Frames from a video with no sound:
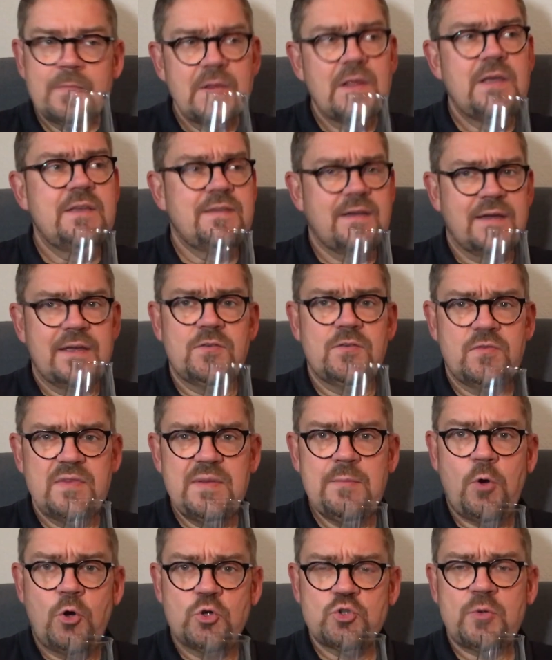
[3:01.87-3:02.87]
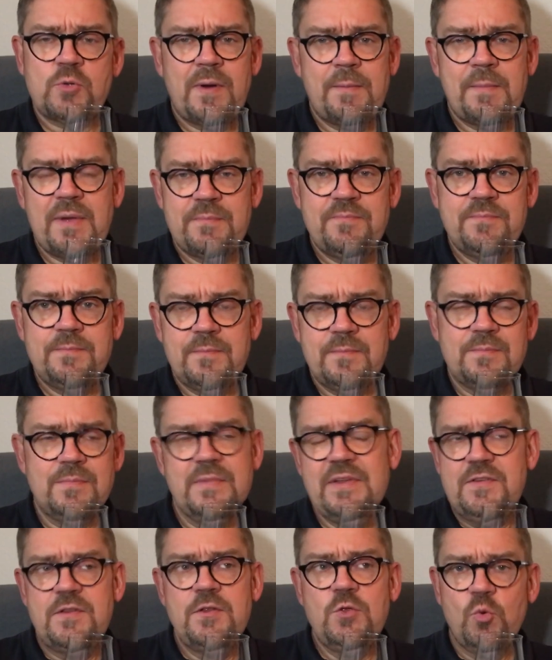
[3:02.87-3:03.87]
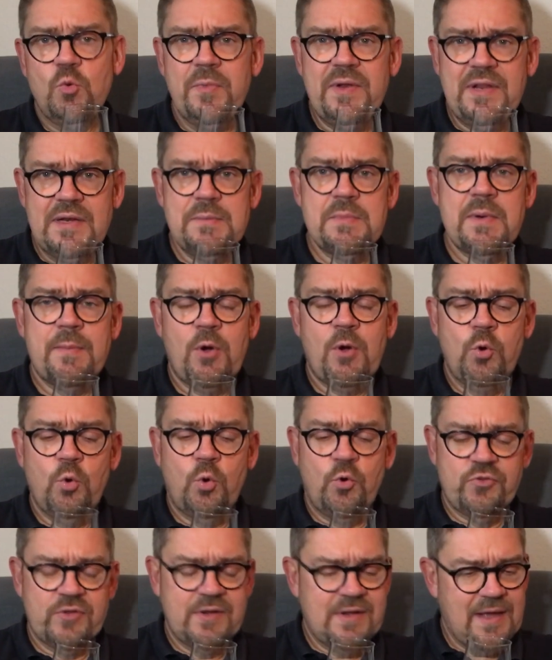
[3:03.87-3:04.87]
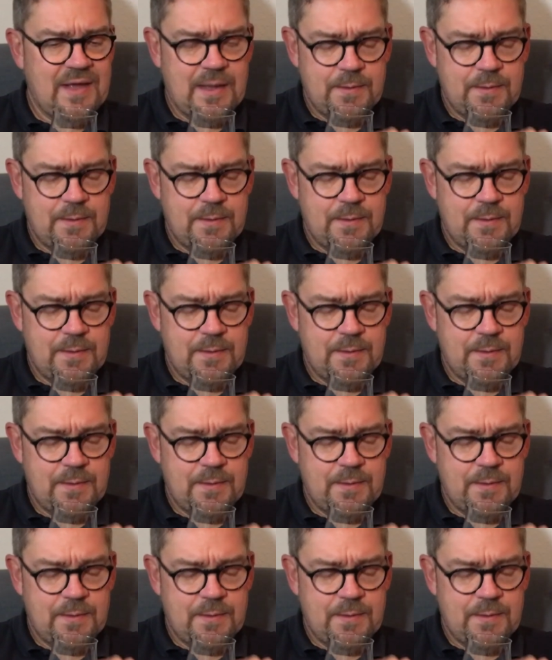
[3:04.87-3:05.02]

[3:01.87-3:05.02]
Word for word: Ich sage ja sonst immer auch schon mal, man ist nicht unbedingt immer bei Oloroso da,